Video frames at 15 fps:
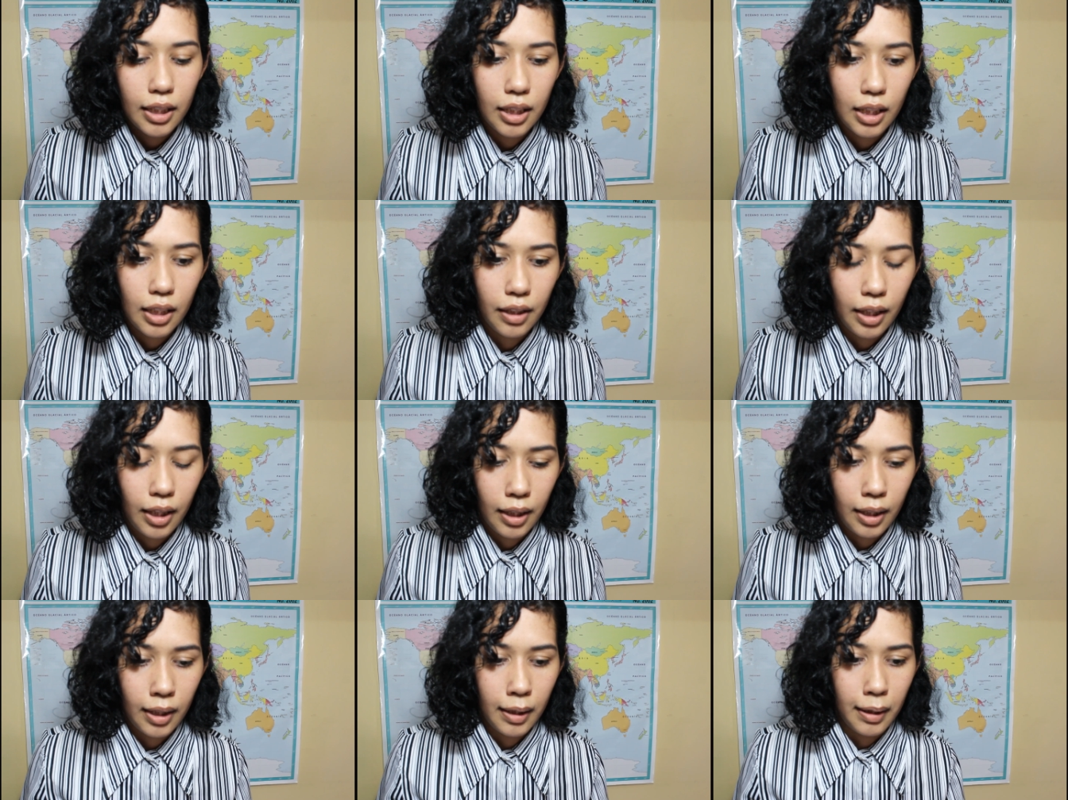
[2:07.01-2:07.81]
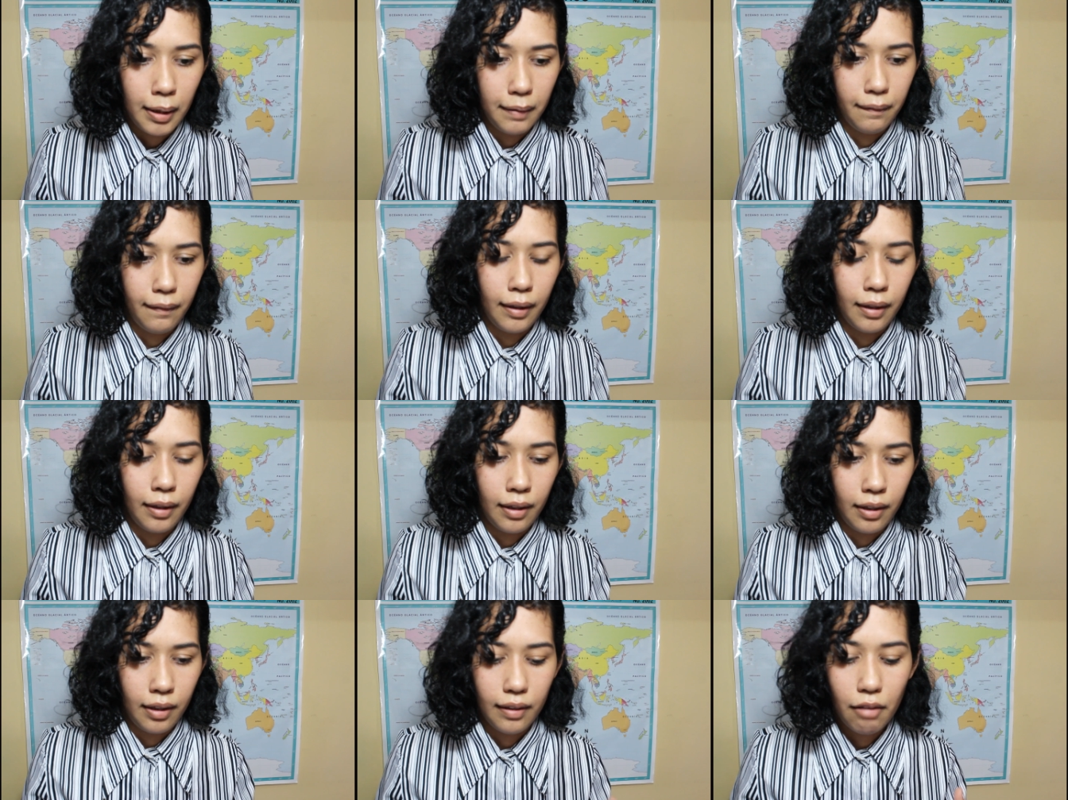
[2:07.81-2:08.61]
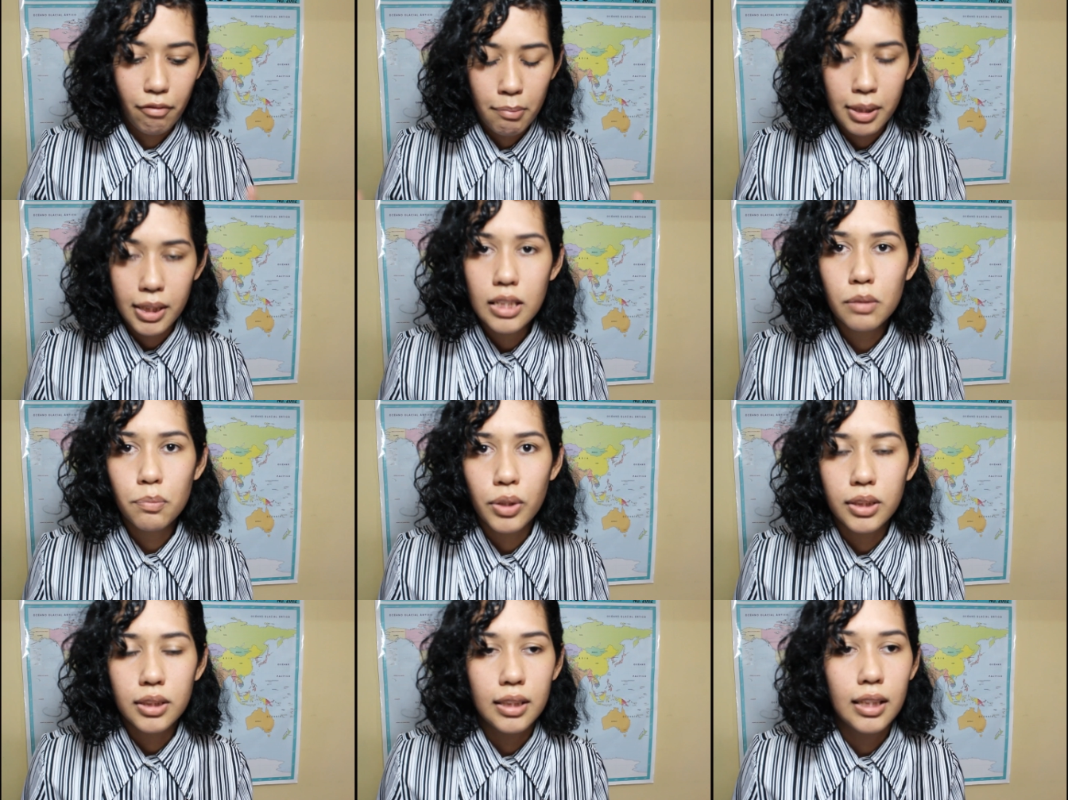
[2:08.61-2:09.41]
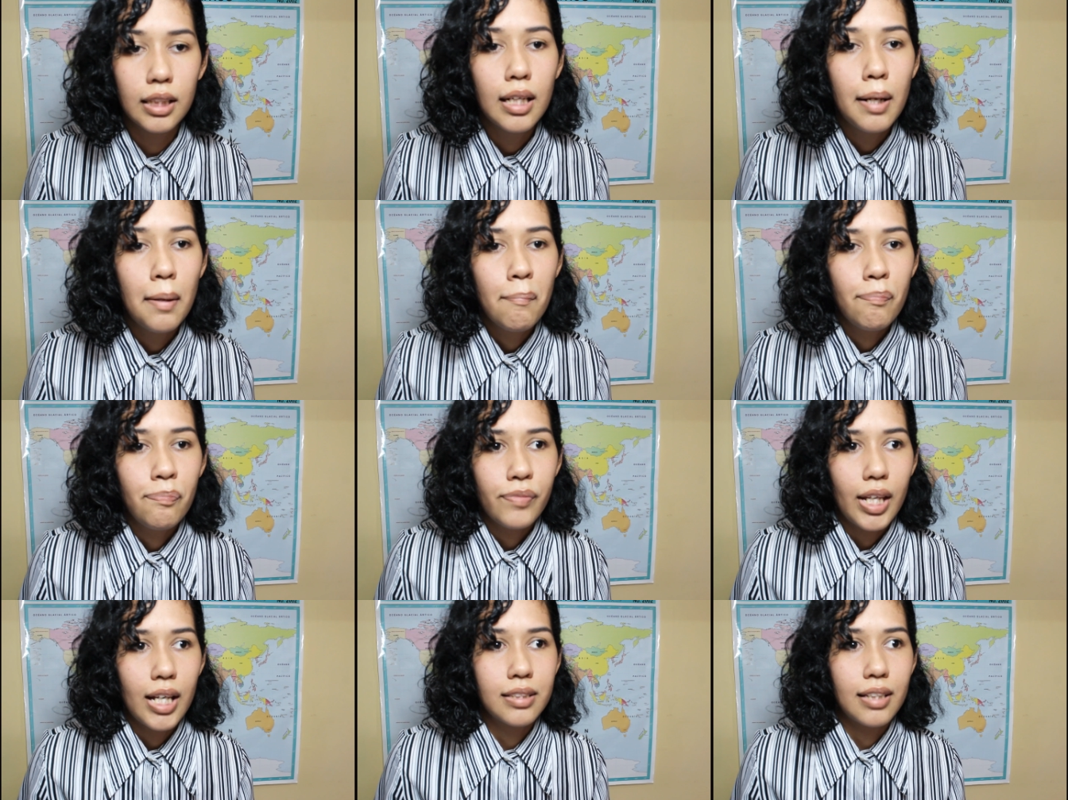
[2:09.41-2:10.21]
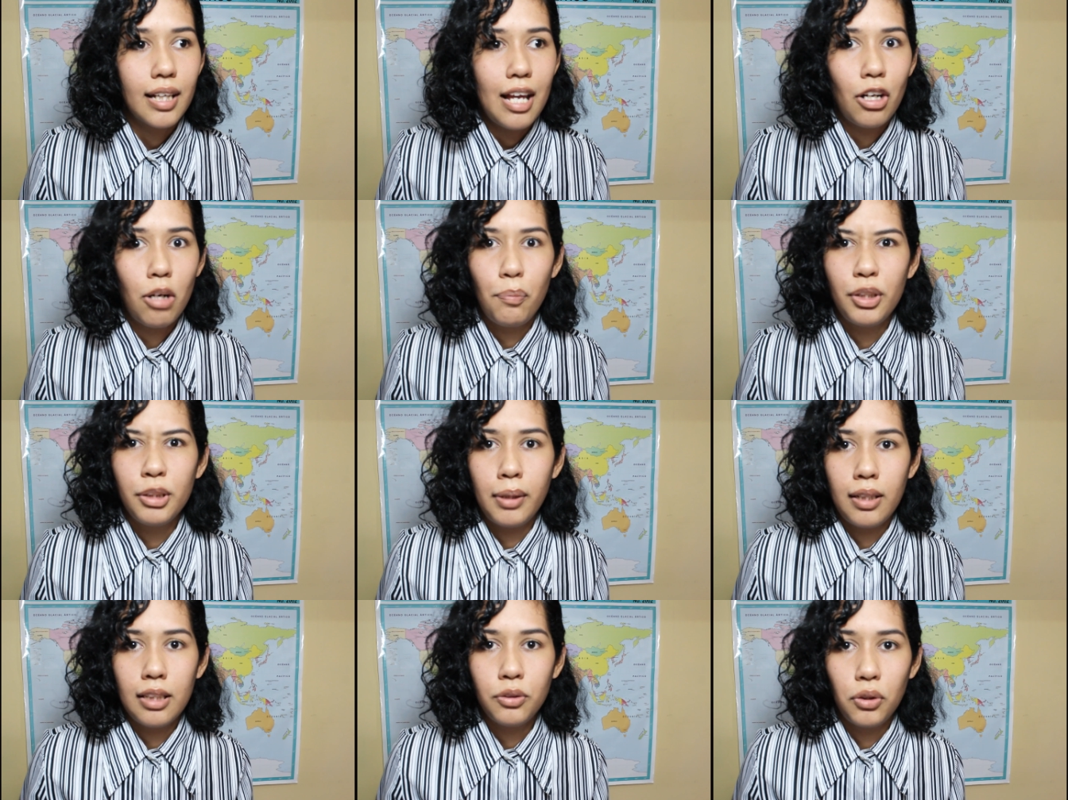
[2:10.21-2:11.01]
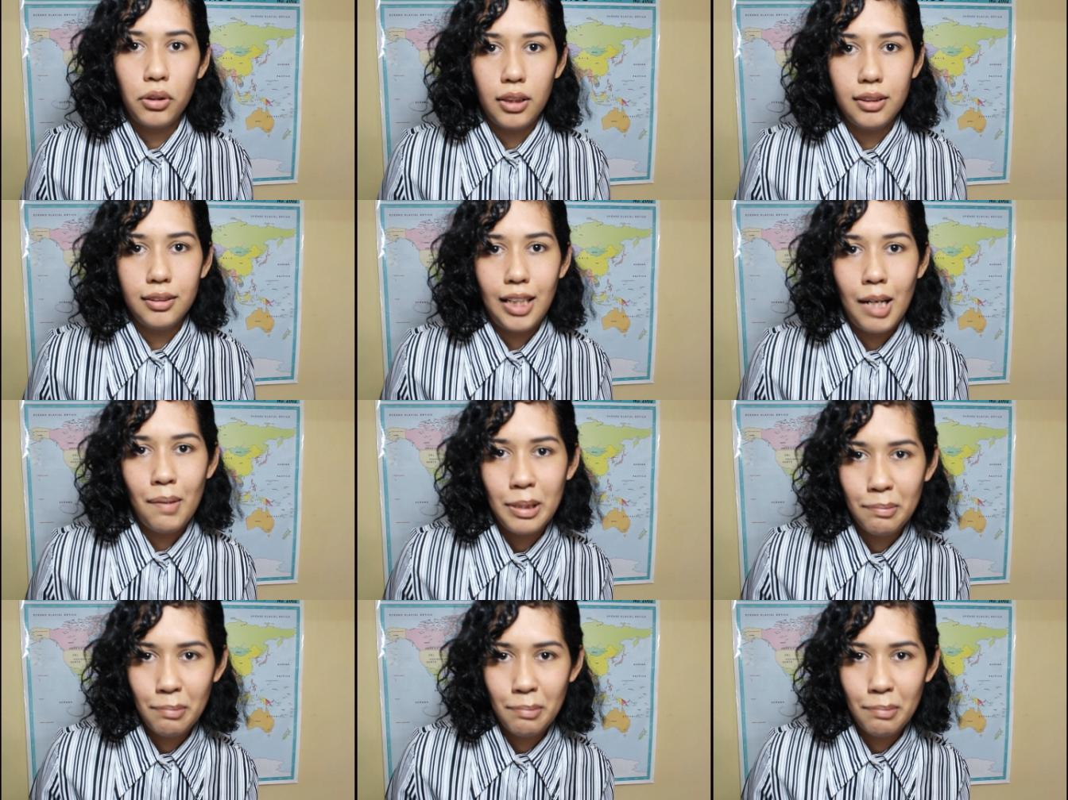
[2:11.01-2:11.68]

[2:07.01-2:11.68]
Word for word: y del feminismo en sí, es que ya no puedes ver las cosas de la